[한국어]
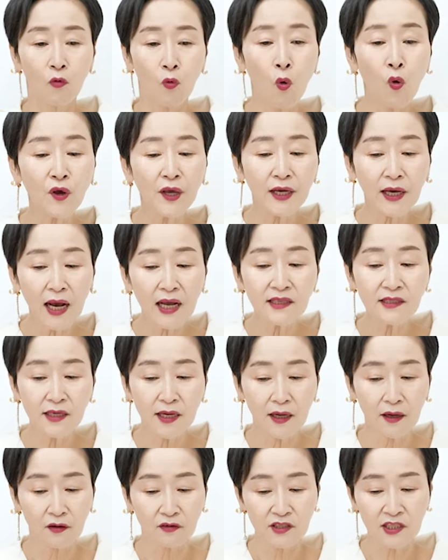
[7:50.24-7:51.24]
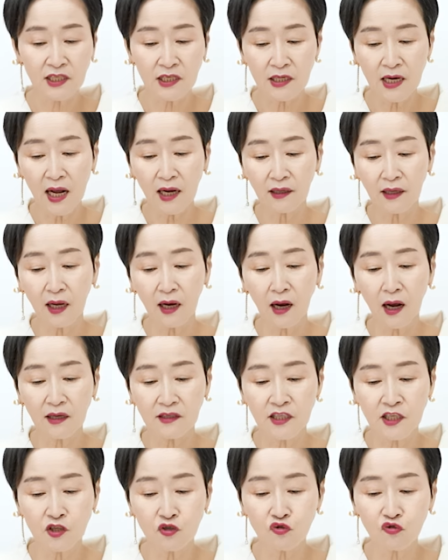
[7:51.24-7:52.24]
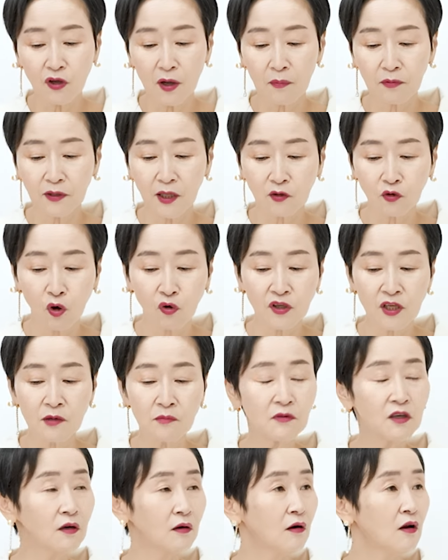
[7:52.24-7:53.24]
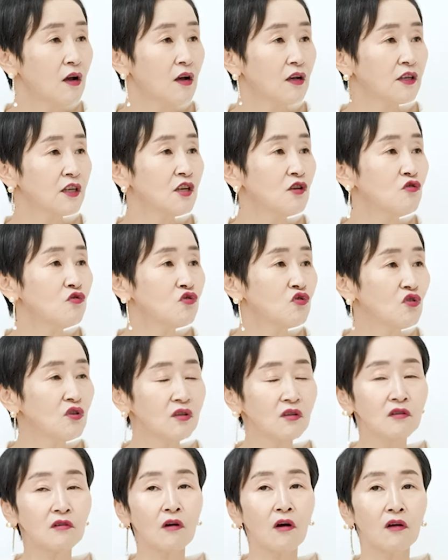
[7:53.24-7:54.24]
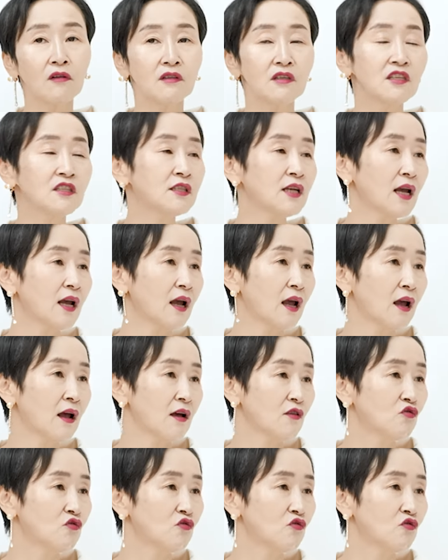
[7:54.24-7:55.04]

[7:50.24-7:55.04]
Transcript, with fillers: 거기까지예요 친한계가 친윤계보다 더 힘을 키울 수 있는 건 이제